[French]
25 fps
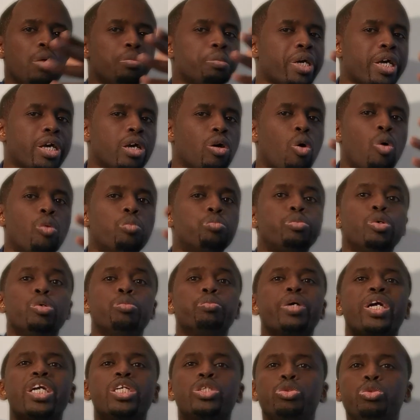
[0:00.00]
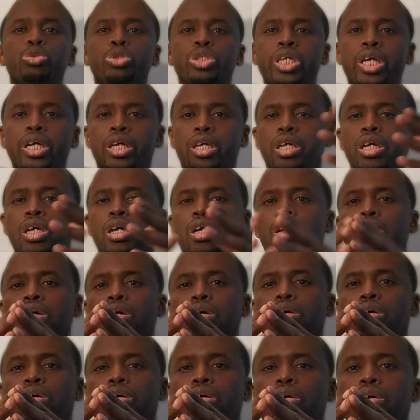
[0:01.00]
Après, on peut préjuger
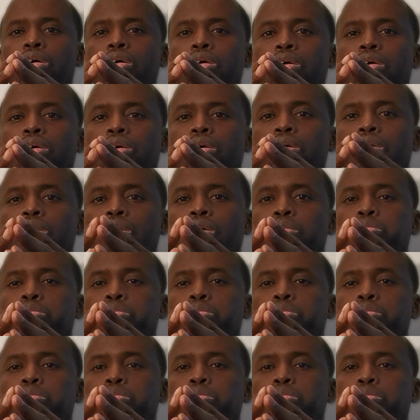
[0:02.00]
euh,